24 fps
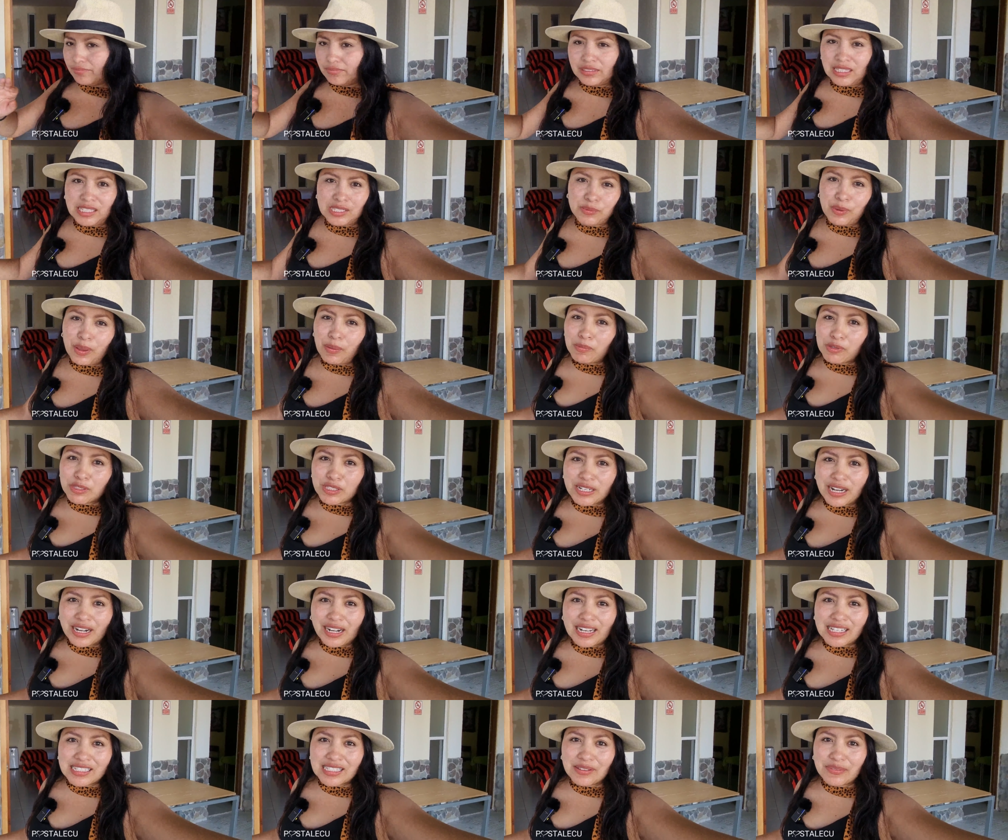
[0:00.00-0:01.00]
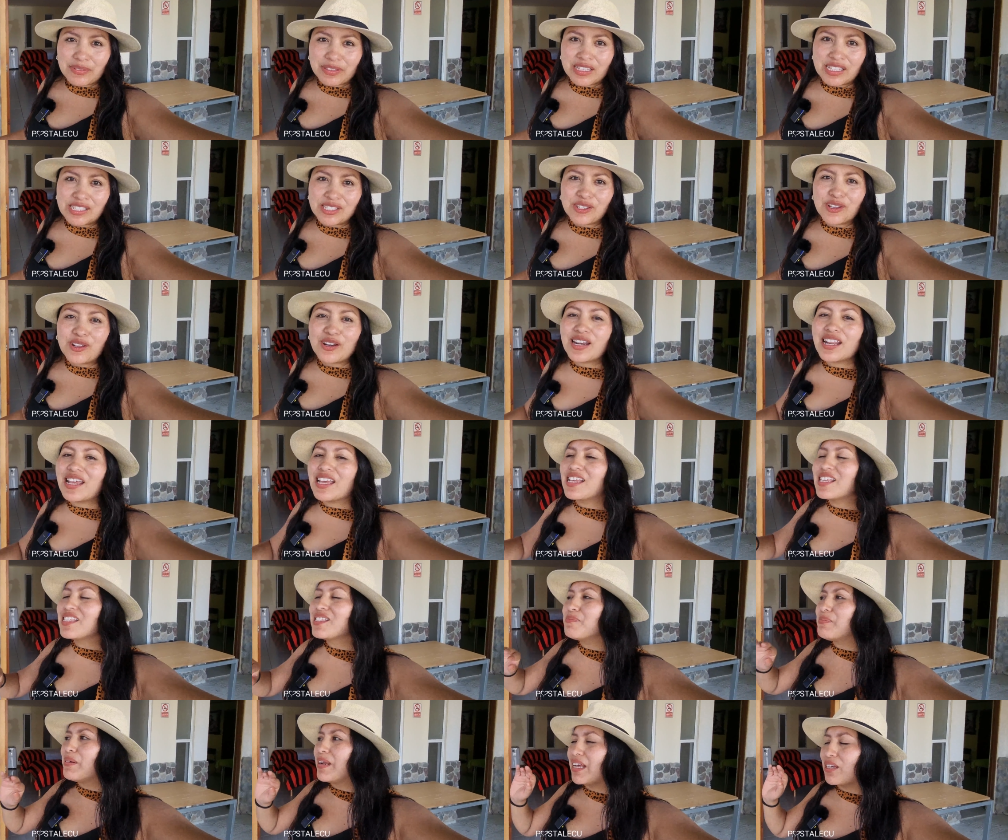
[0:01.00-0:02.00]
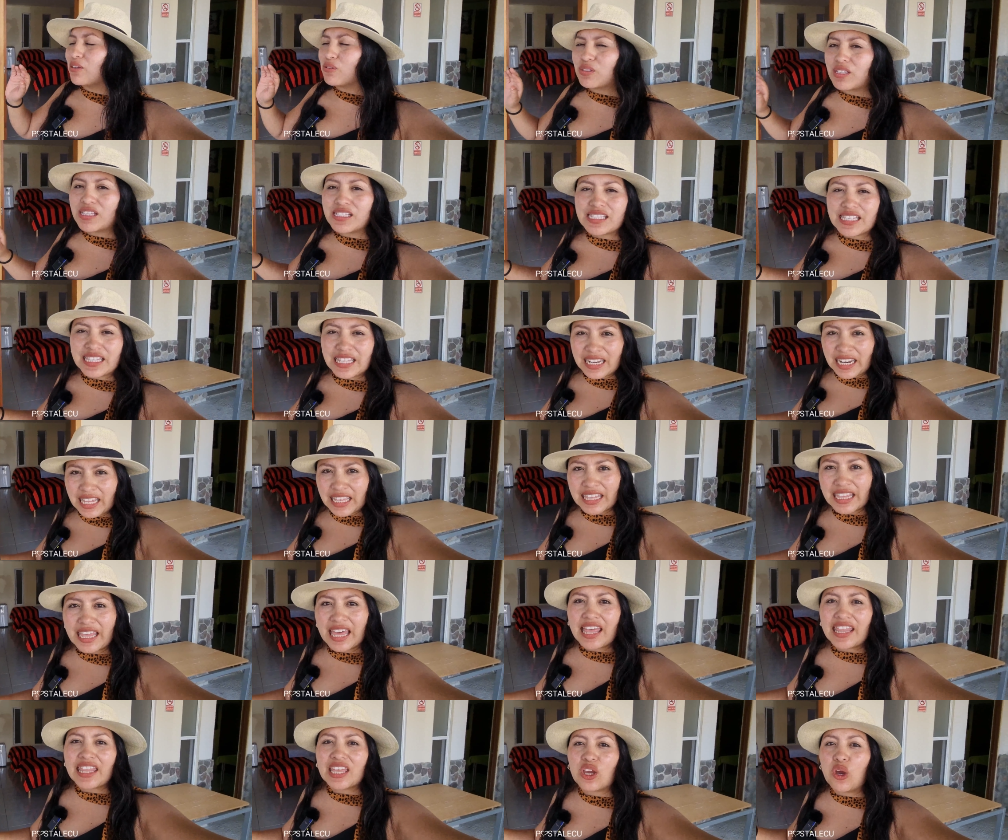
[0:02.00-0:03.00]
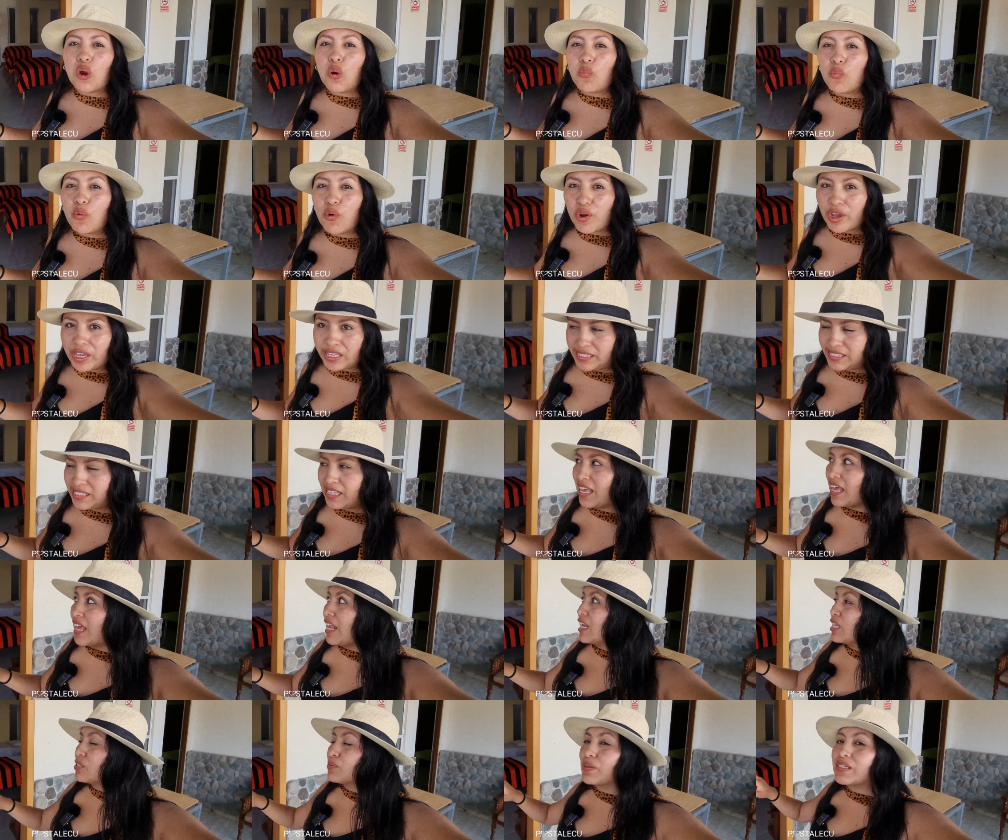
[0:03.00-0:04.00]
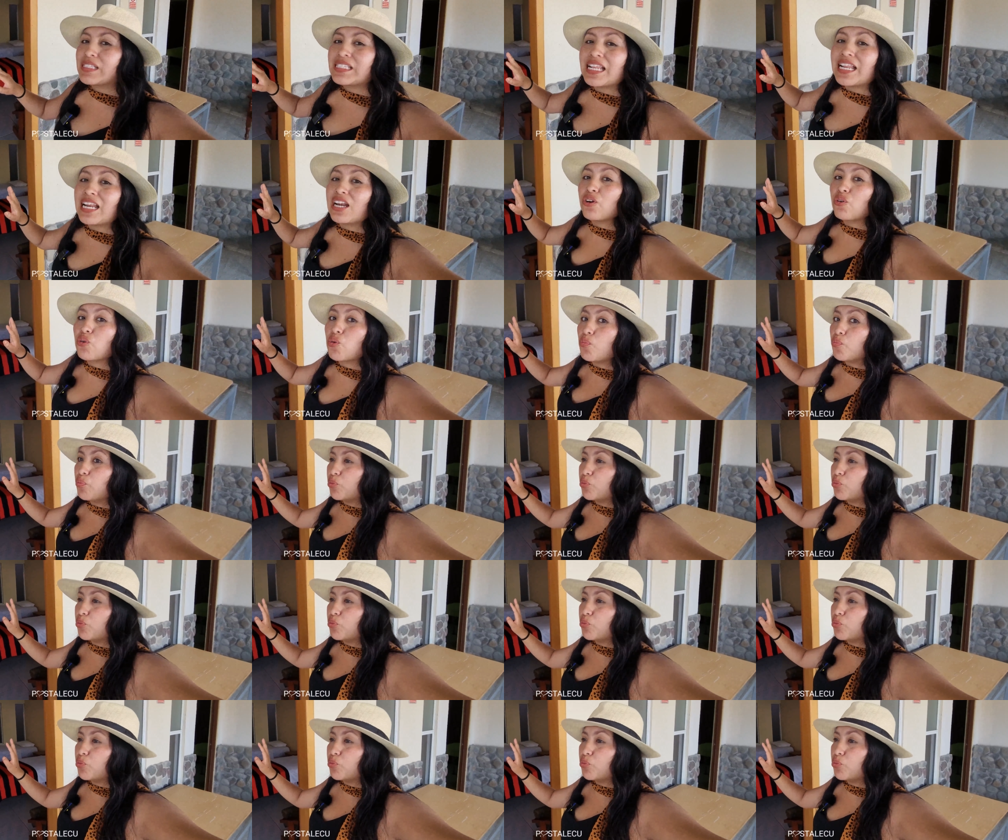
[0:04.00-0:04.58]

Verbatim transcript: les voy a mostrar las habitaciones para que ustedes se den la idea de cómo es. Les voy a hacer el room